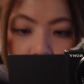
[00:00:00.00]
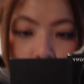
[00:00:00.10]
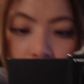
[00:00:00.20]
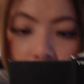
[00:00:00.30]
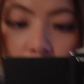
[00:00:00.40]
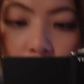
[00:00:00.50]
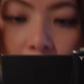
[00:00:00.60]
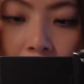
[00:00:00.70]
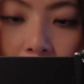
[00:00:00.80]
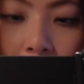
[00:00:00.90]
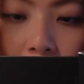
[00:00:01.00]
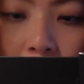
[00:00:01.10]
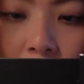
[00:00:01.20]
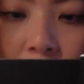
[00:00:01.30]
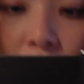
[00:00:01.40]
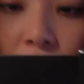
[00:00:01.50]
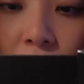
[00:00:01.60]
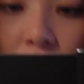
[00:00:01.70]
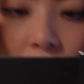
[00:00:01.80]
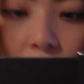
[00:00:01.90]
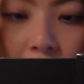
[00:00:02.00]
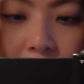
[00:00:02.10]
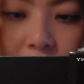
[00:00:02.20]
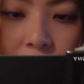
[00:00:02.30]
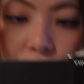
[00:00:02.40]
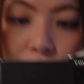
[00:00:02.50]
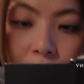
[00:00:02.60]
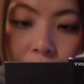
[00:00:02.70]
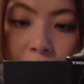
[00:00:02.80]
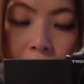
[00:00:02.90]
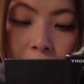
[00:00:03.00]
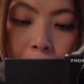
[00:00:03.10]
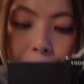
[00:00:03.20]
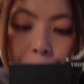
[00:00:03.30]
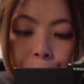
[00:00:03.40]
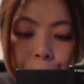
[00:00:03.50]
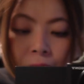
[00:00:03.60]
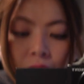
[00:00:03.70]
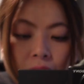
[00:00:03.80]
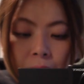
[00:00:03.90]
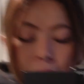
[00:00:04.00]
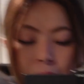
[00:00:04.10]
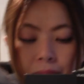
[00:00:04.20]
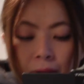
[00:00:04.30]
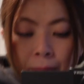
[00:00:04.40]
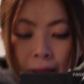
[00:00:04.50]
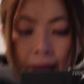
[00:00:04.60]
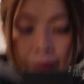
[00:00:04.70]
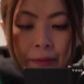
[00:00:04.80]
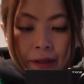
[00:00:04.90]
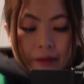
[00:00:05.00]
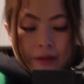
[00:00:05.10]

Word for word: ฮูดดี้ตัวนี้หนาของ Essential นะคะบัมแบกเหมือนเดิ